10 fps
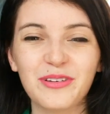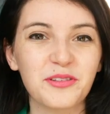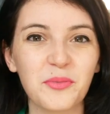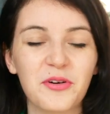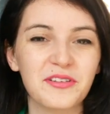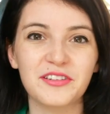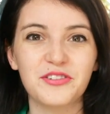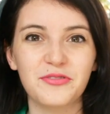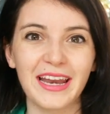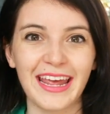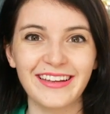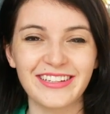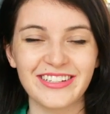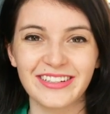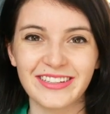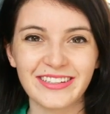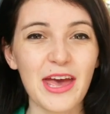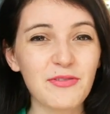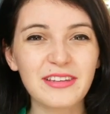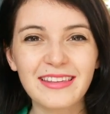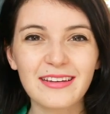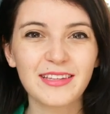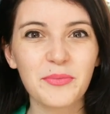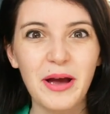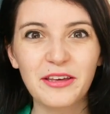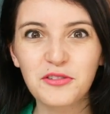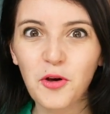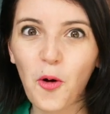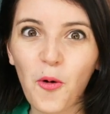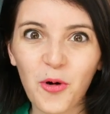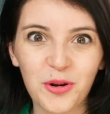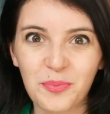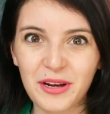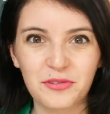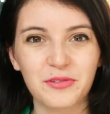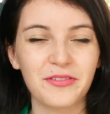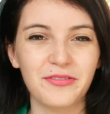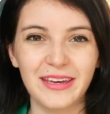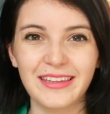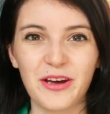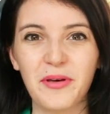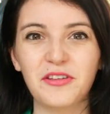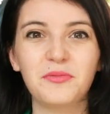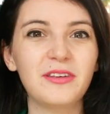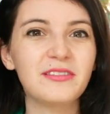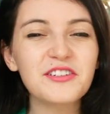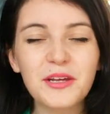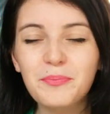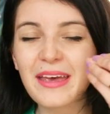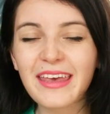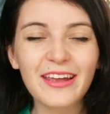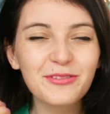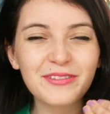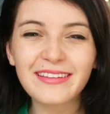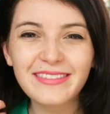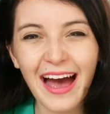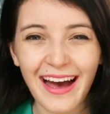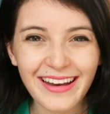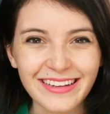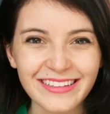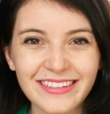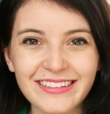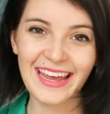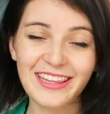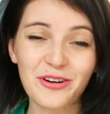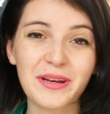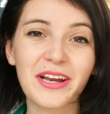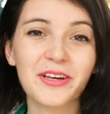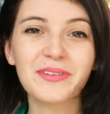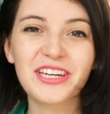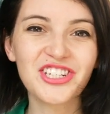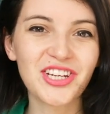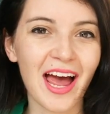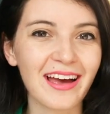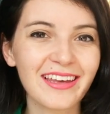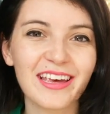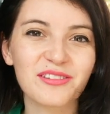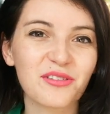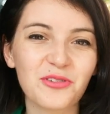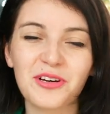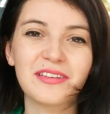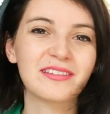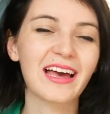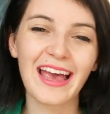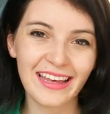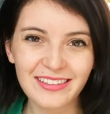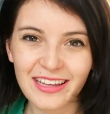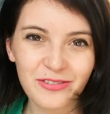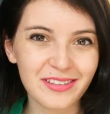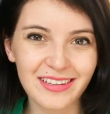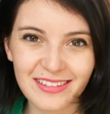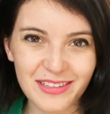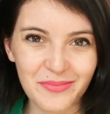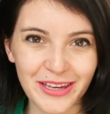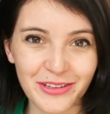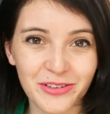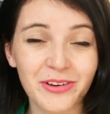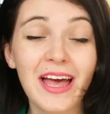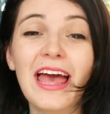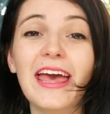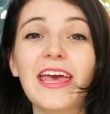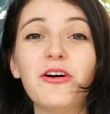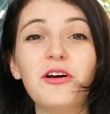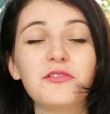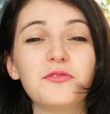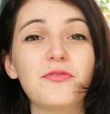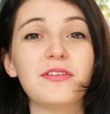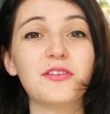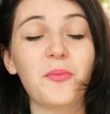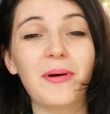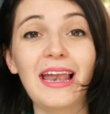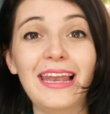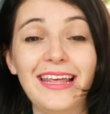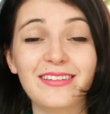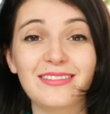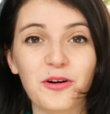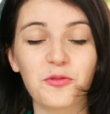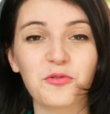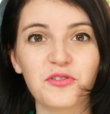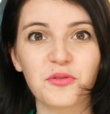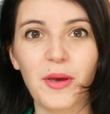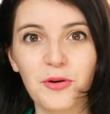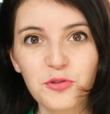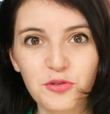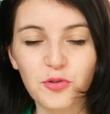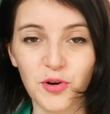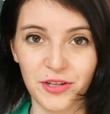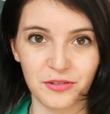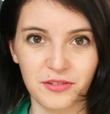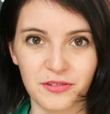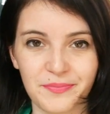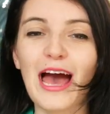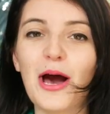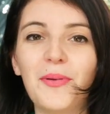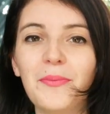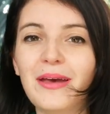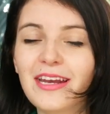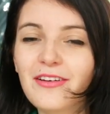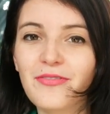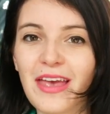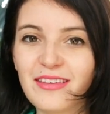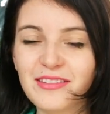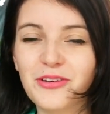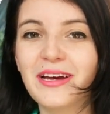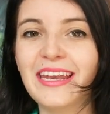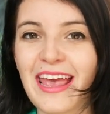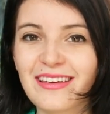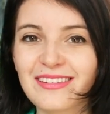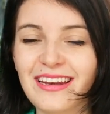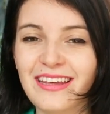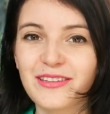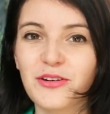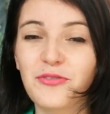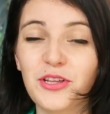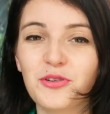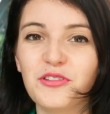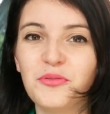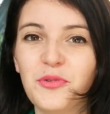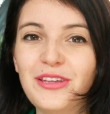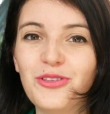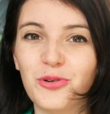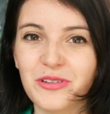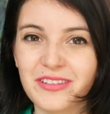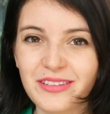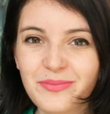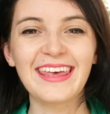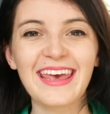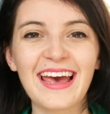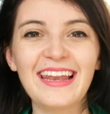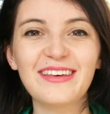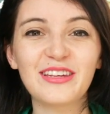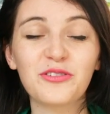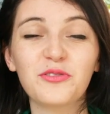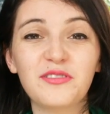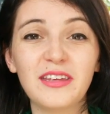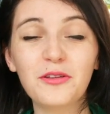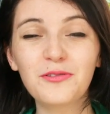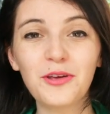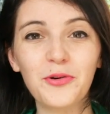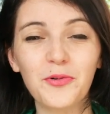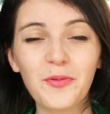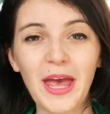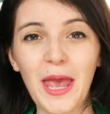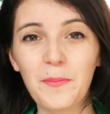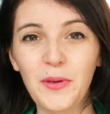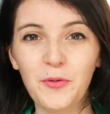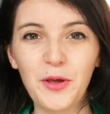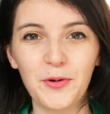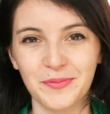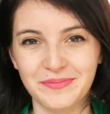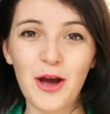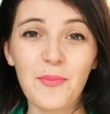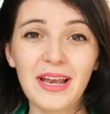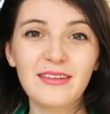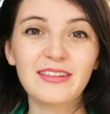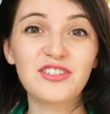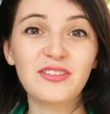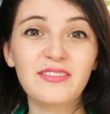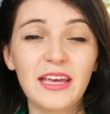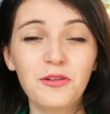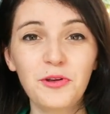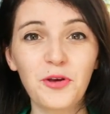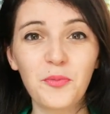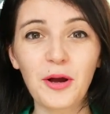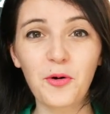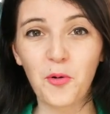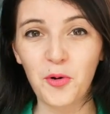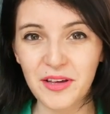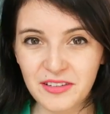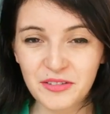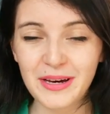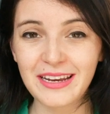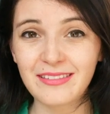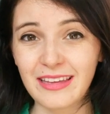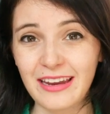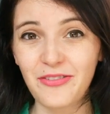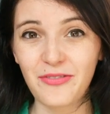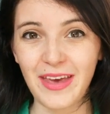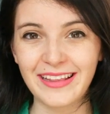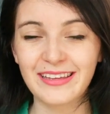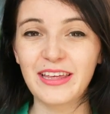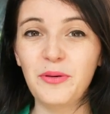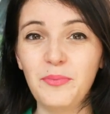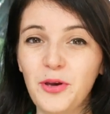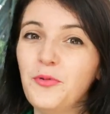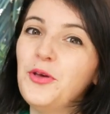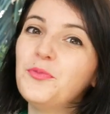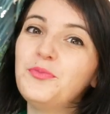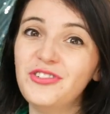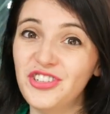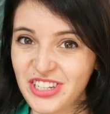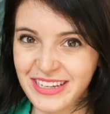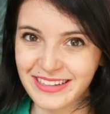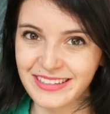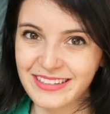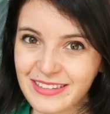em fazer uma coisa diferente, é você trazer mais cor para sua vida, mesmo que seja em pequenos detalhes. Então, para não deixar que essas coisas caíssem no esquecimento, eu resolvi fazer uma lista com os meus sonhos. A primeira vez que eu criei essa lista foi em 2012 que é a lista dos 101 em 1001. É uma lista de 101 coisas para serem feitas em 1001 dias.